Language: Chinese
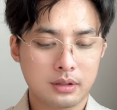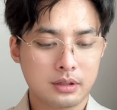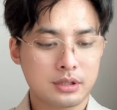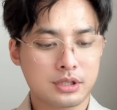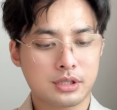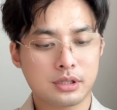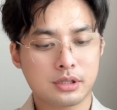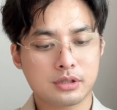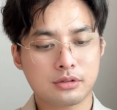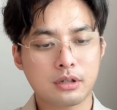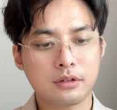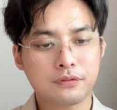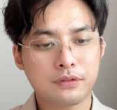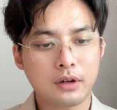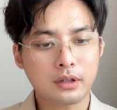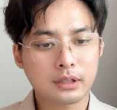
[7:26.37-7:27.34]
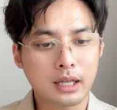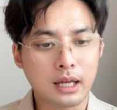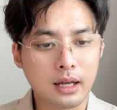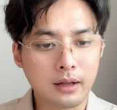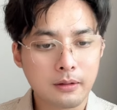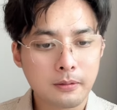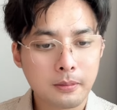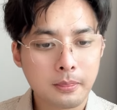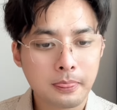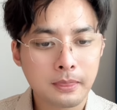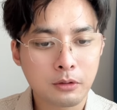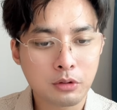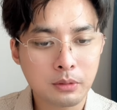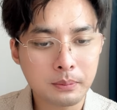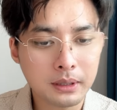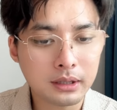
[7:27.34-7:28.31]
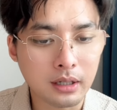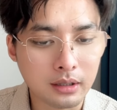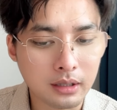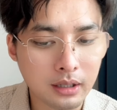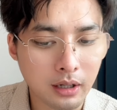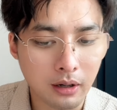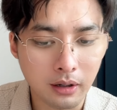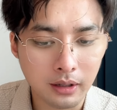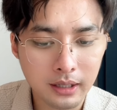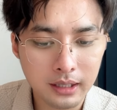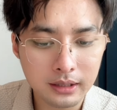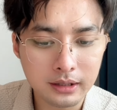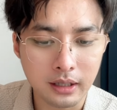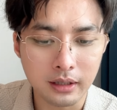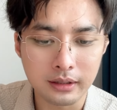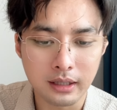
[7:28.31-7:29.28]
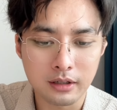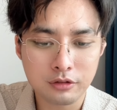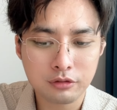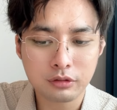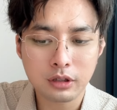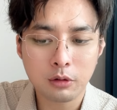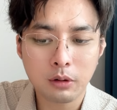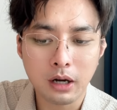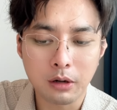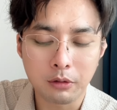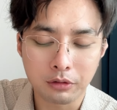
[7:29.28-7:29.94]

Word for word: 其实双方呢，国民党的老 K 党呢说的话，